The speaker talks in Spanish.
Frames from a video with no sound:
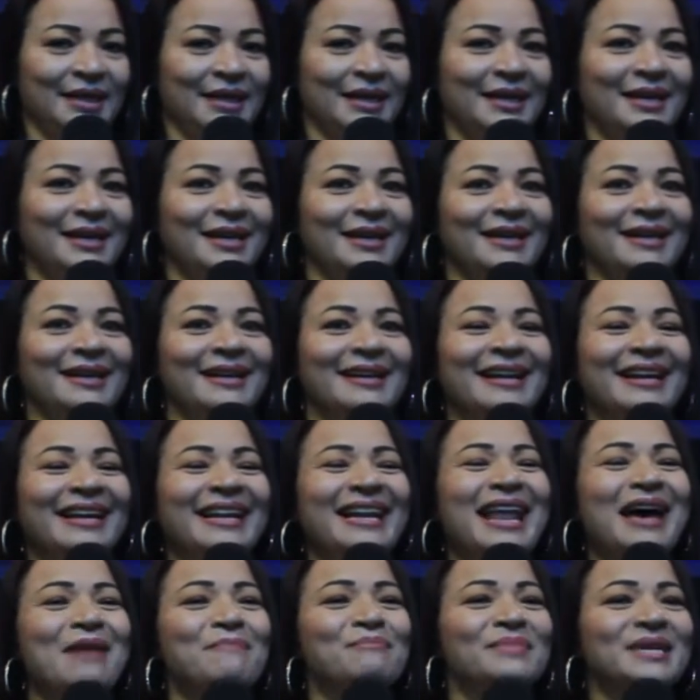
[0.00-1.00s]
ir
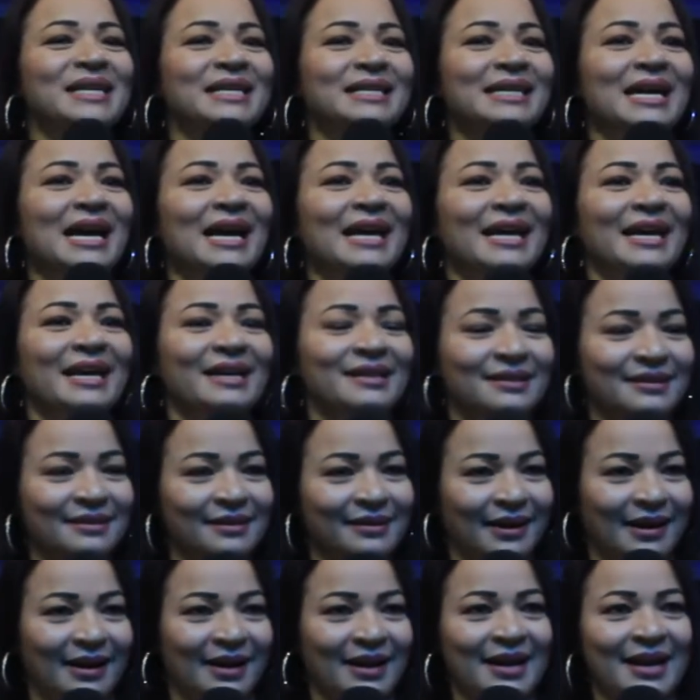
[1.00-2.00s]
la milla
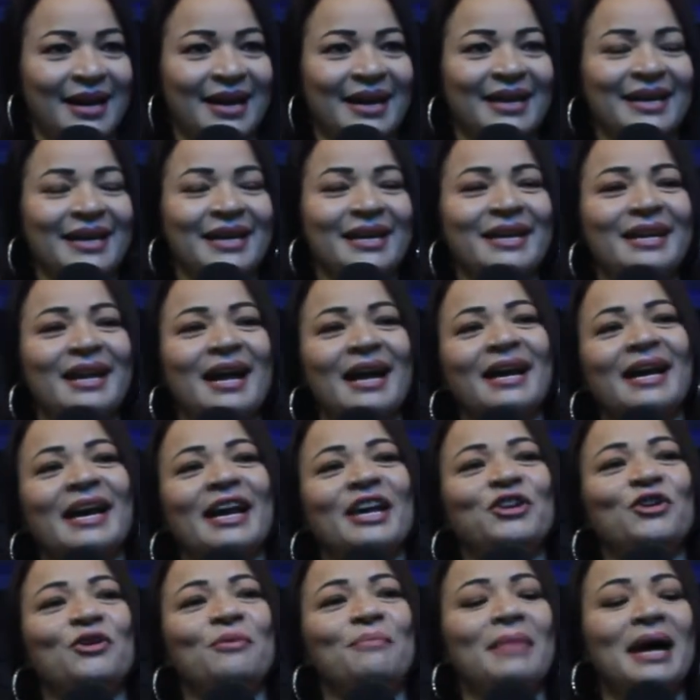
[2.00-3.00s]
extra, ir
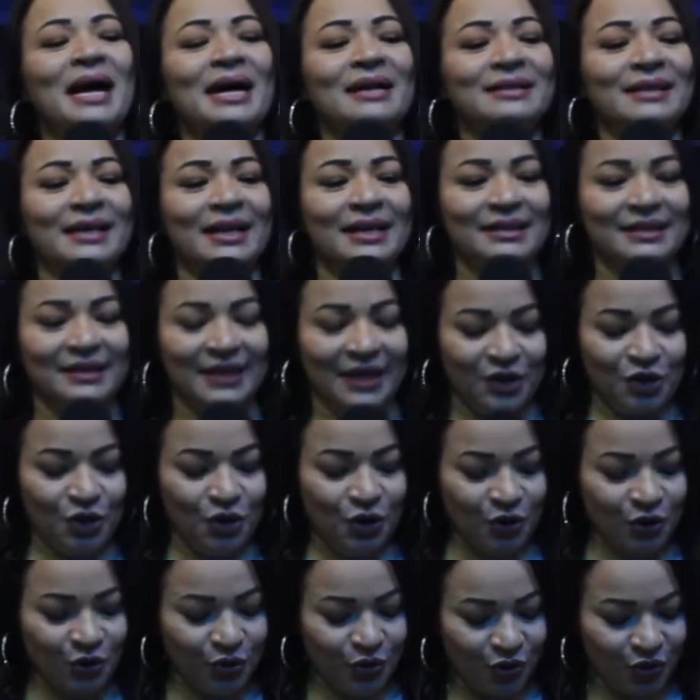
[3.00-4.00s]
aquello más que el
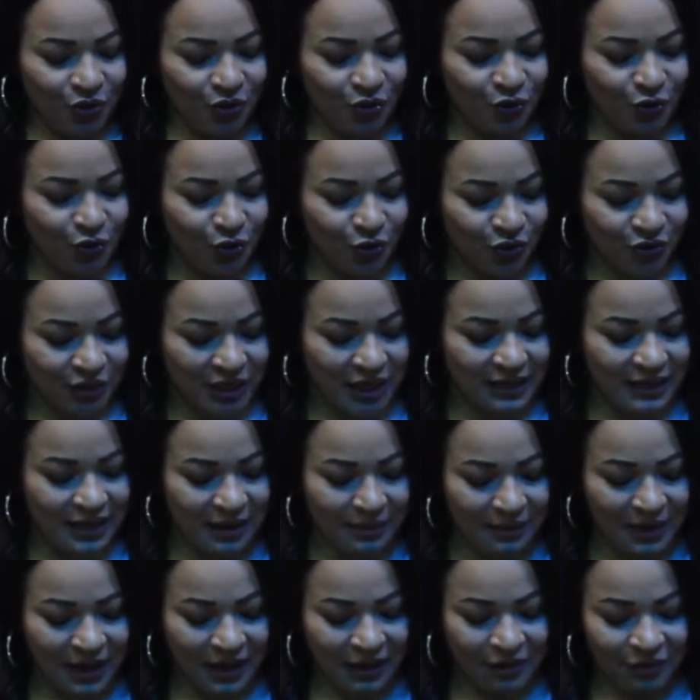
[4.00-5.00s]
Señor nos ha
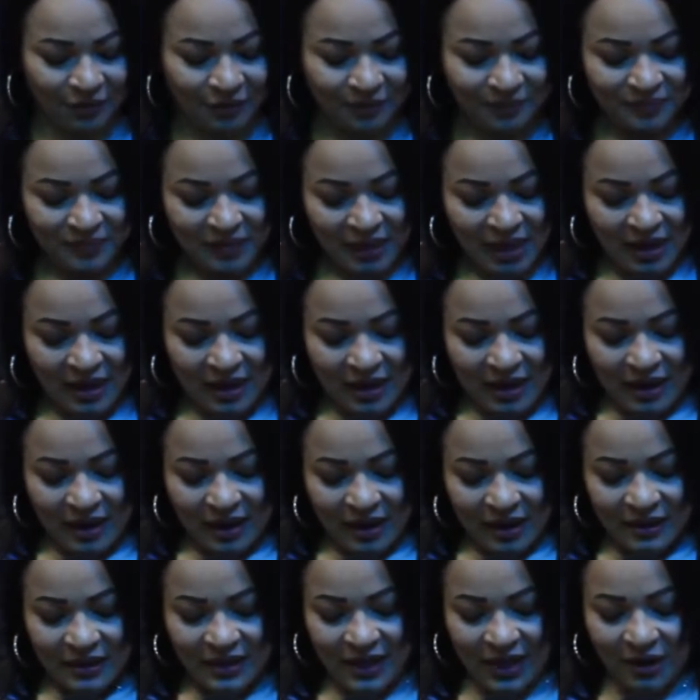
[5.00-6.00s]
llamado.
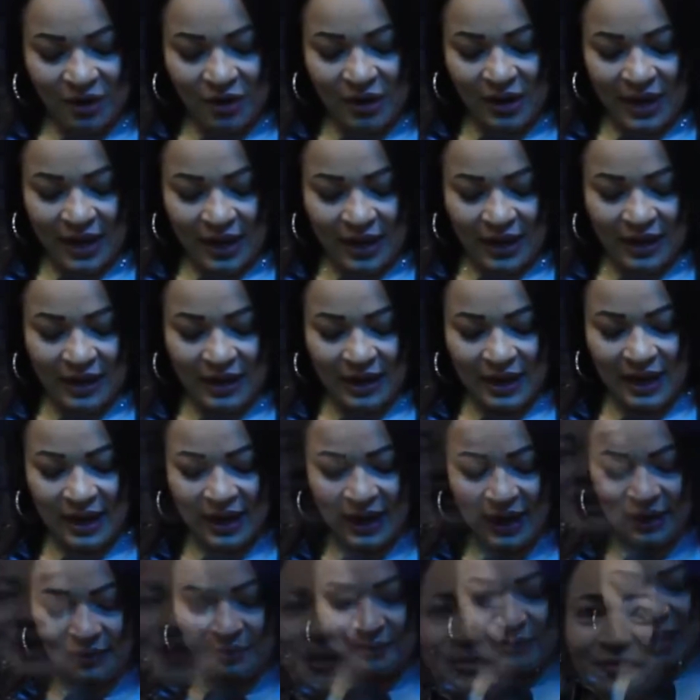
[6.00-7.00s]
Quiero leerles
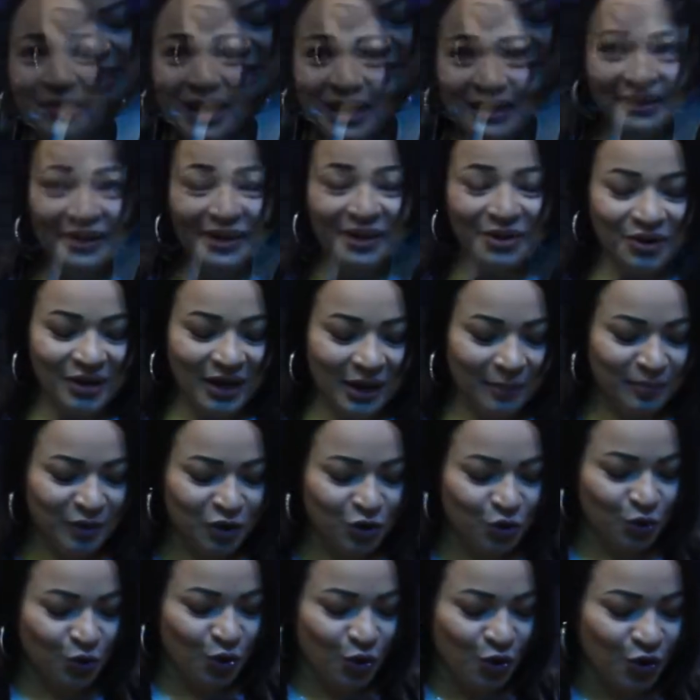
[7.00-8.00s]
en Mateo
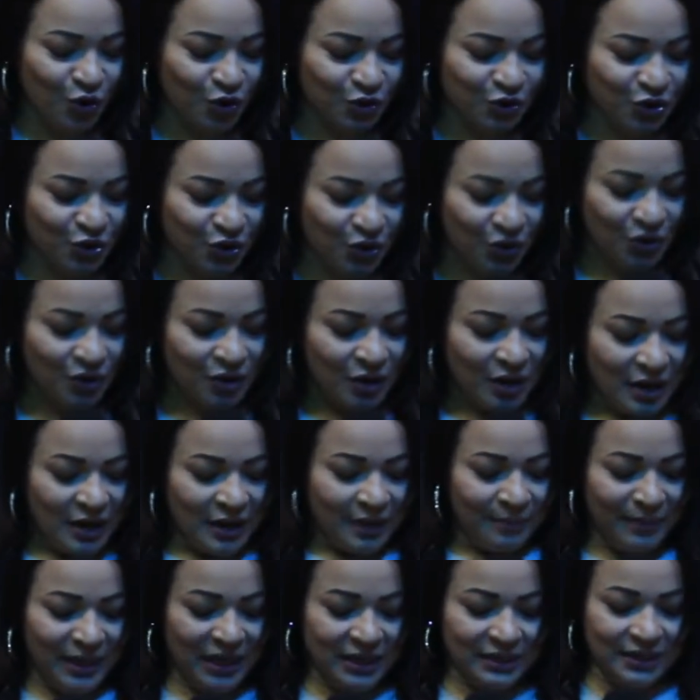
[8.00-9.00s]
capítulo 8,
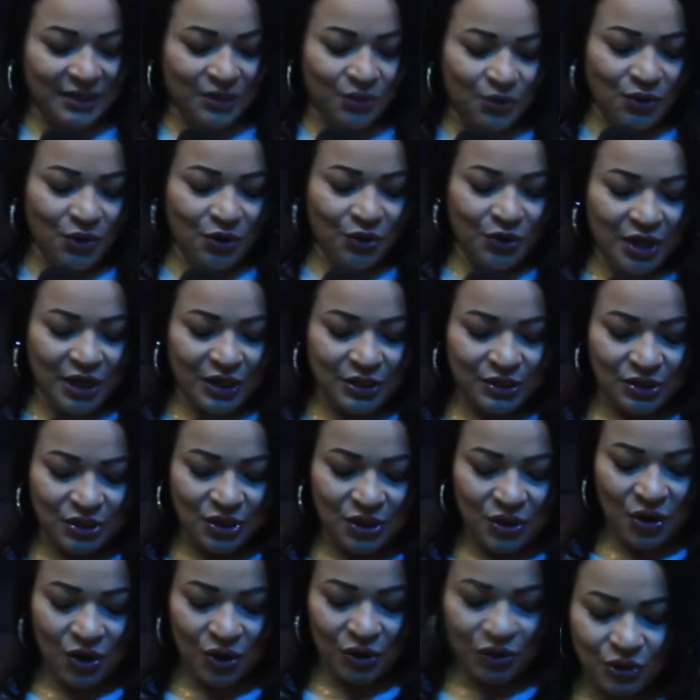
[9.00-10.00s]
versículo
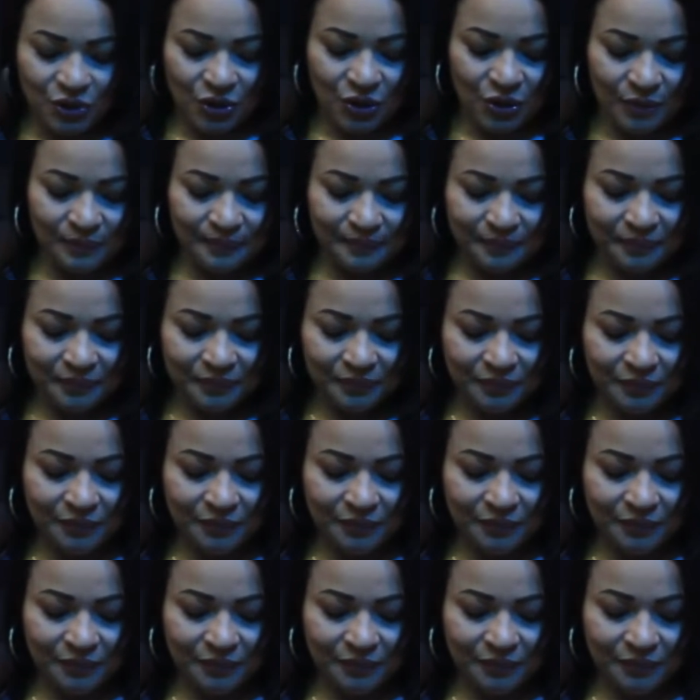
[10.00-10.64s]
18